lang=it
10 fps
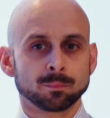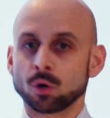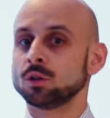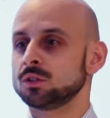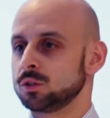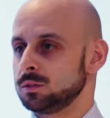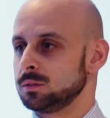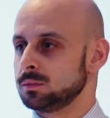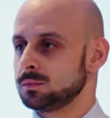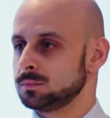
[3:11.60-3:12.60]
Pronto,
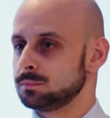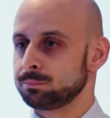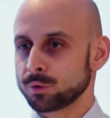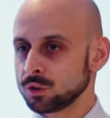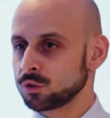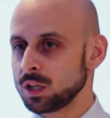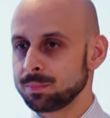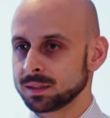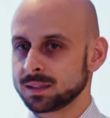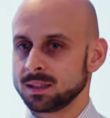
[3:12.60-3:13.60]
pronto lì
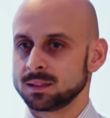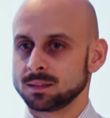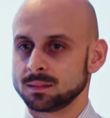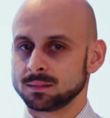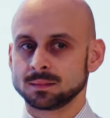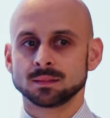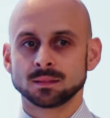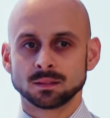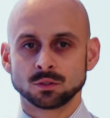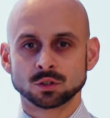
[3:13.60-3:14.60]
per te.
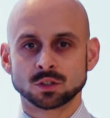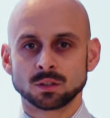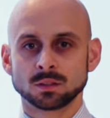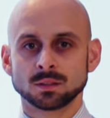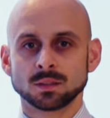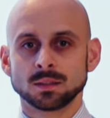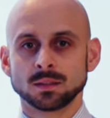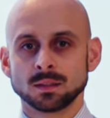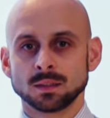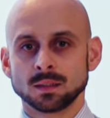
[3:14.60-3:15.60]
Giusto?
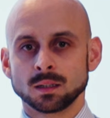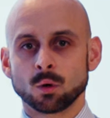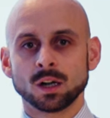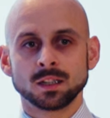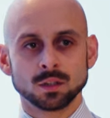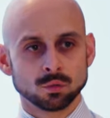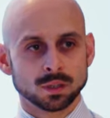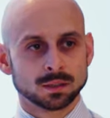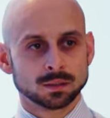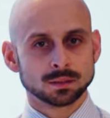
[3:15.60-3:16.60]
Quale delle due?
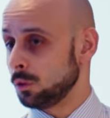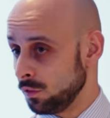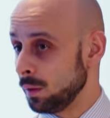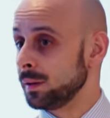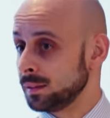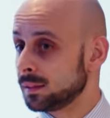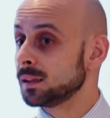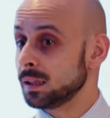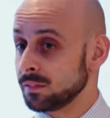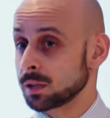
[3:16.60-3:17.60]

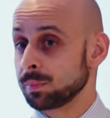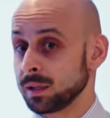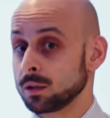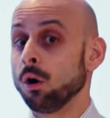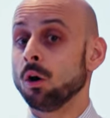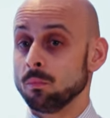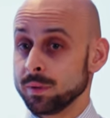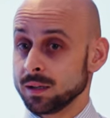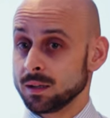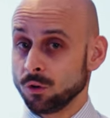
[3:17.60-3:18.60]
Ovviamente devi sapere
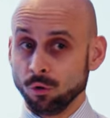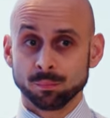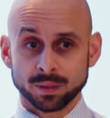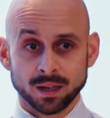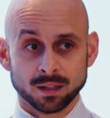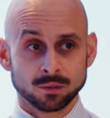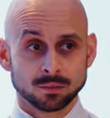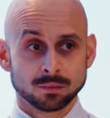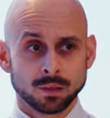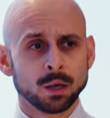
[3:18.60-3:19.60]
come comprarlo.
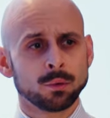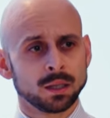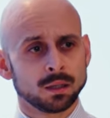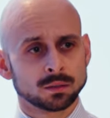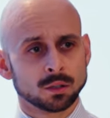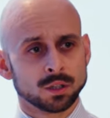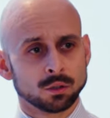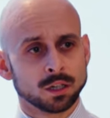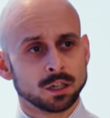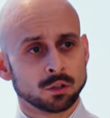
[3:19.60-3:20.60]
E qui te lo dico
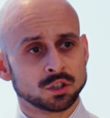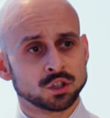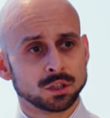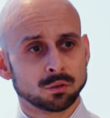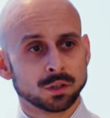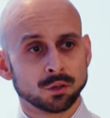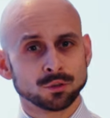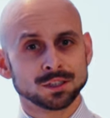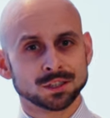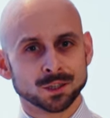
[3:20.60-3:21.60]
nell'errore 5, o
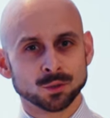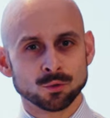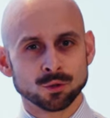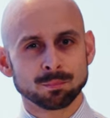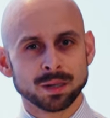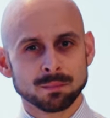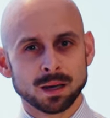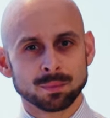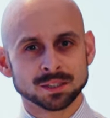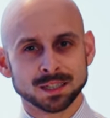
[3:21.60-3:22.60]
nel segreto 1. Prima
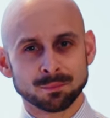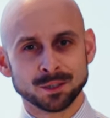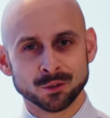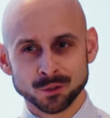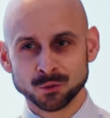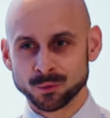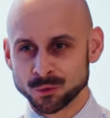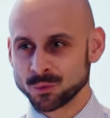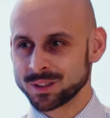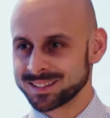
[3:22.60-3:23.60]
passiamo all'errore numero 2.